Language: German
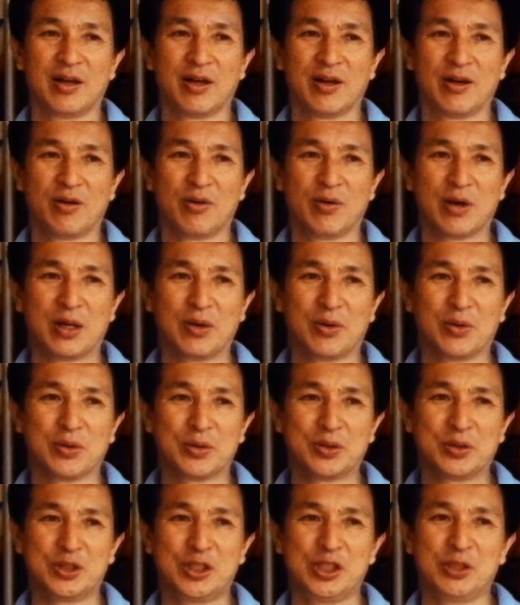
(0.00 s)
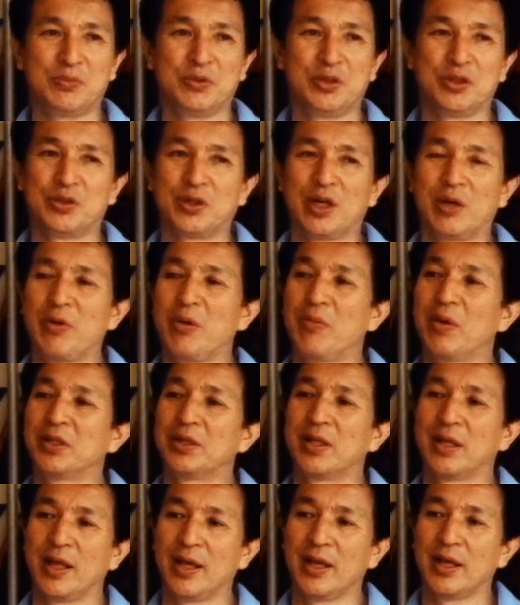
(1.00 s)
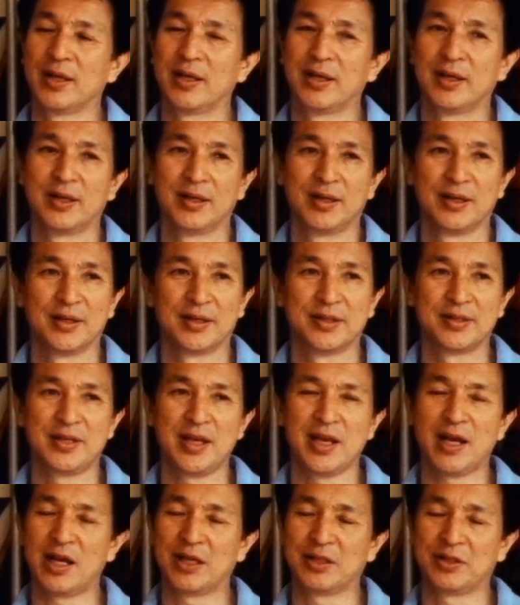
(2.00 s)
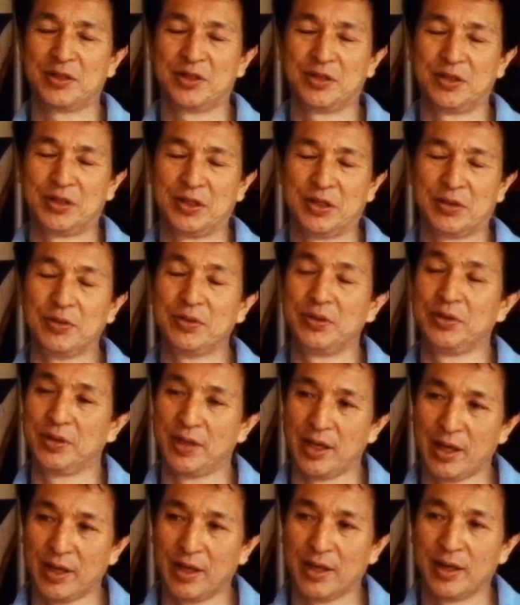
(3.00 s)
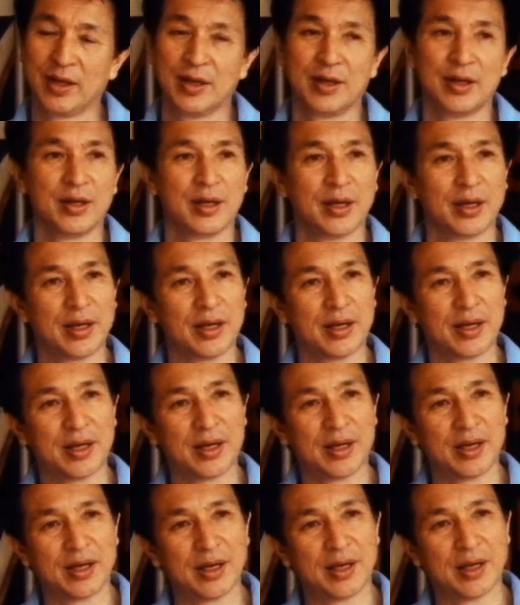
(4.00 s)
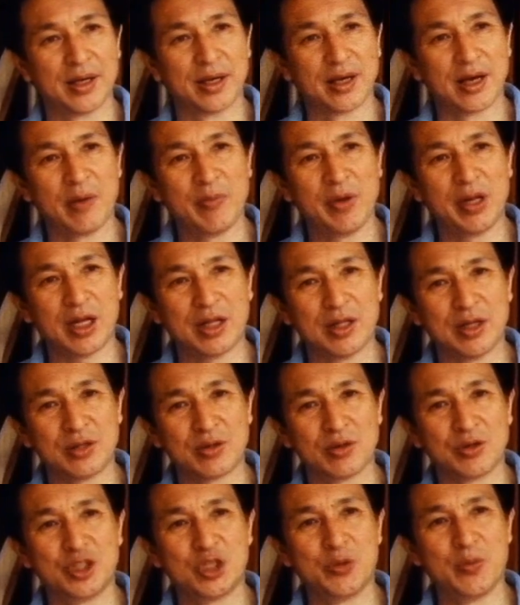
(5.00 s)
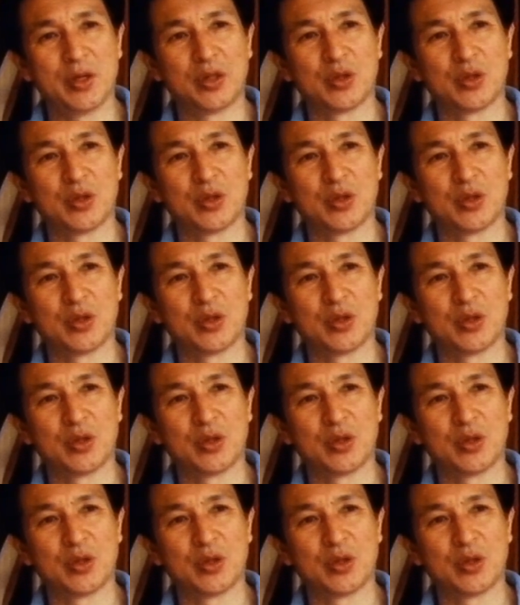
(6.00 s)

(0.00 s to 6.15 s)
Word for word: Auf die Frage nach Besonderheiten in seinem Training weist Shigeo Yamada wiederum auf die Grundvoraussetzung seiner Spielerinnen hin.